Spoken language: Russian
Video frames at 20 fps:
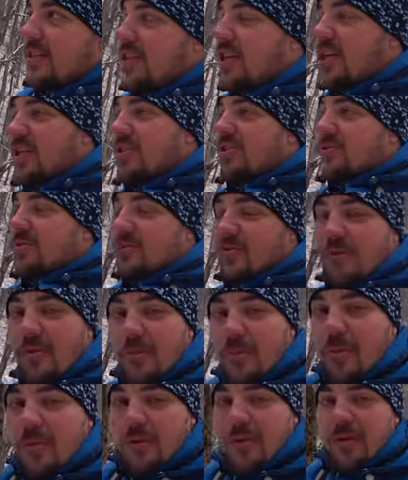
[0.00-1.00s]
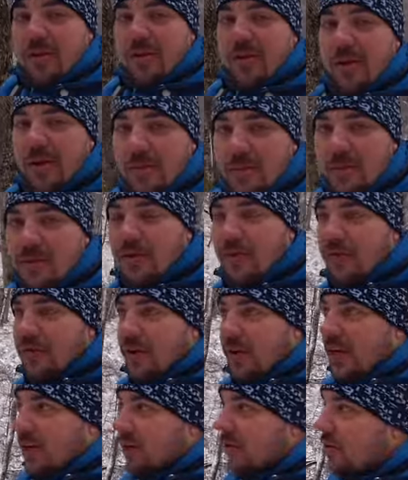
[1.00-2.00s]
Держим свой путь на
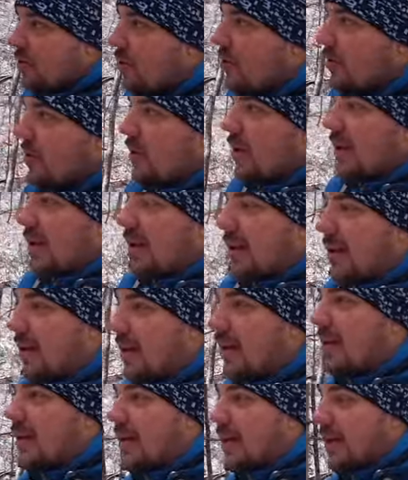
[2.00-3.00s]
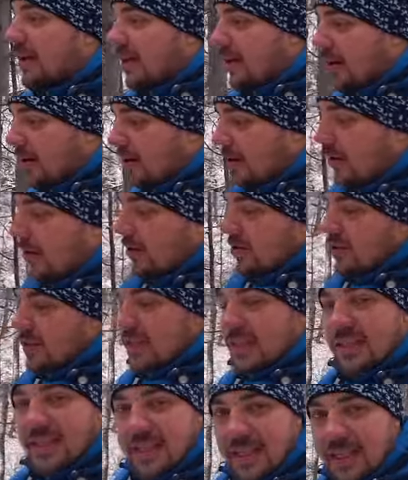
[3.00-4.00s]
буковый кордон. Он
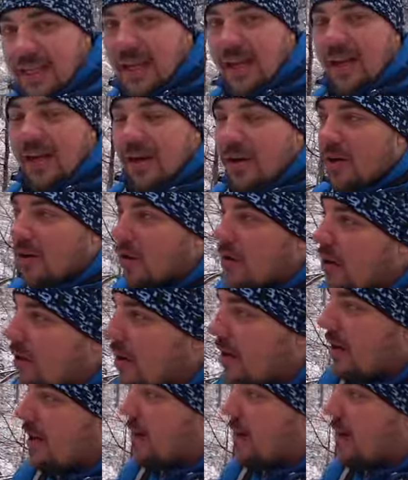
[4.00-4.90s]
здесь недалеко